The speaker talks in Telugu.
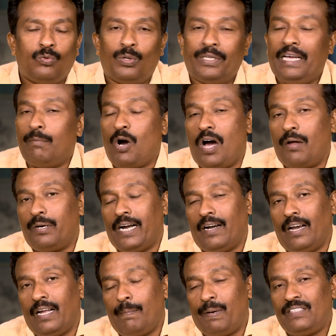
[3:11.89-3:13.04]
ఉదయం ఆరు
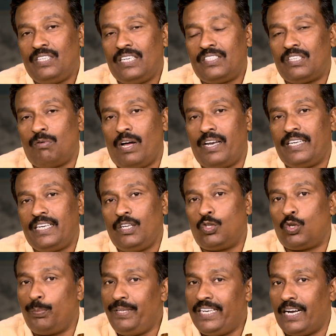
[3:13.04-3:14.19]
గంటలకు పనిచేసిన వానికి
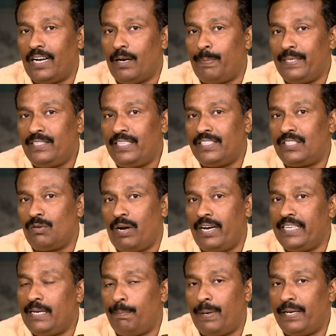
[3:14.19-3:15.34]
తొమ్మిది గంటల పనిచేసిన
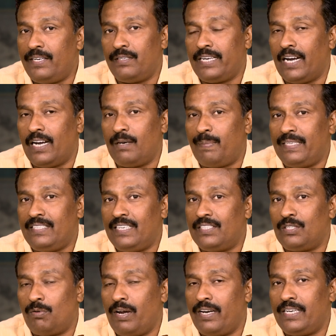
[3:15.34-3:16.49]
వానికి పన్నెండు గంటలకు
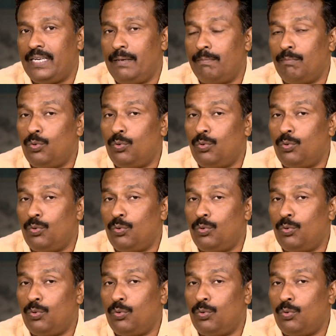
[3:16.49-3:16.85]
పనిచేసిన వానికి